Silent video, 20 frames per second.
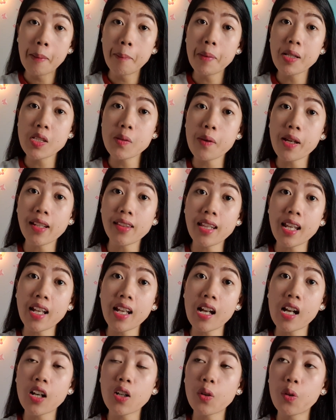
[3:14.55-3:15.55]
Maswerte
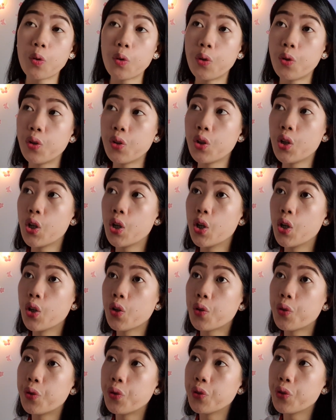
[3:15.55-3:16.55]
ka kung
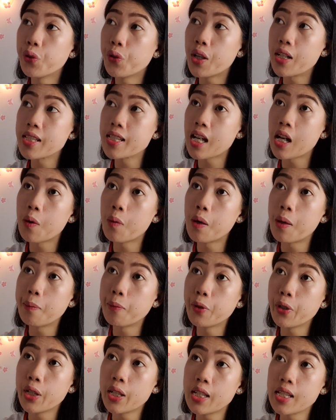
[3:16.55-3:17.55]
kung yung asawa
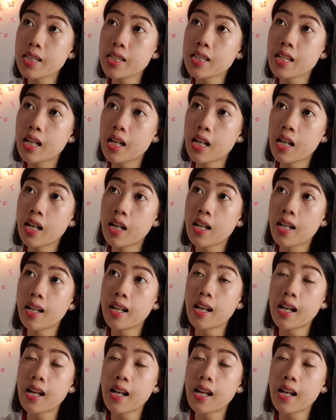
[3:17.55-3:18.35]
mo is, uh,